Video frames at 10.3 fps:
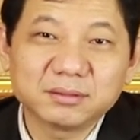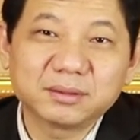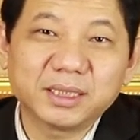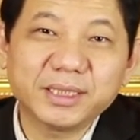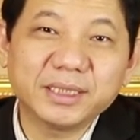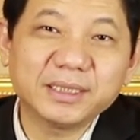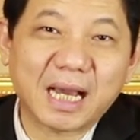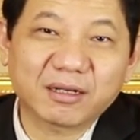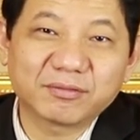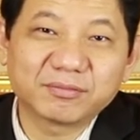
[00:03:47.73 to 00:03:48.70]
khi
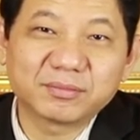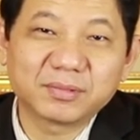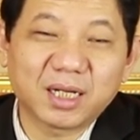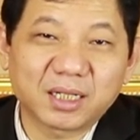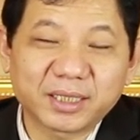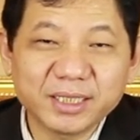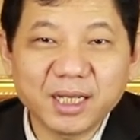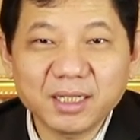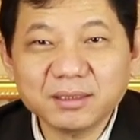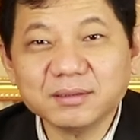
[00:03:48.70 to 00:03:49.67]
đặt à, khi
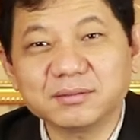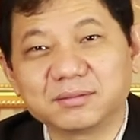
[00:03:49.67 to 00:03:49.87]
đến